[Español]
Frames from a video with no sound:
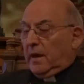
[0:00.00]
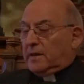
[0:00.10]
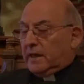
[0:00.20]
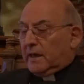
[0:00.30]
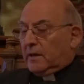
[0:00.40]

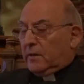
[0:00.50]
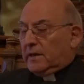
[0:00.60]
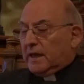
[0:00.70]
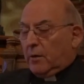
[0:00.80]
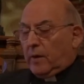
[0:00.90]

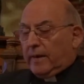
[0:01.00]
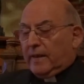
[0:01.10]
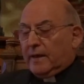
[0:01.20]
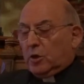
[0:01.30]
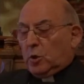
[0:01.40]
enseñándoles a
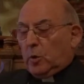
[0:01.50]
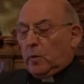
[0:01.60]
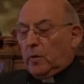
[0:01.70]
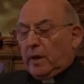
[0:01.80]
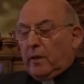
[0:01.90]
guardar
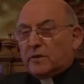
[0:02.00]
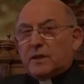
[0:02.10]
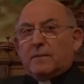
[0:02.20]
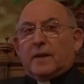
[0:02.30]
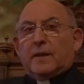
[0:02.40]
todo lo que
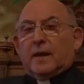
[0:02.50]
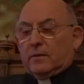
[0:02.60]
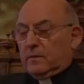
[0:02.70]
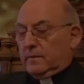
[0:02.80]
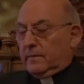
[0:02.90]
os he
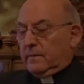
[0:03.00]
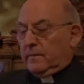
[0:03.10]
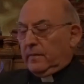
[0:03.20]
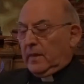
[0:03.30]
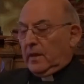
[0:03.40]
mandado.
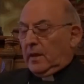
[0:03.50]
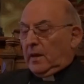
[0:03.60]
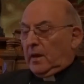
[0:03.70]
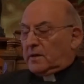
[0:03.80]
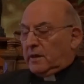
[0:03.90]

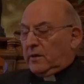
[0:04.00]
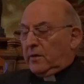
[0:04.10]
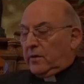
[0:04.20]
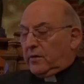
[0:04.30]
El Señor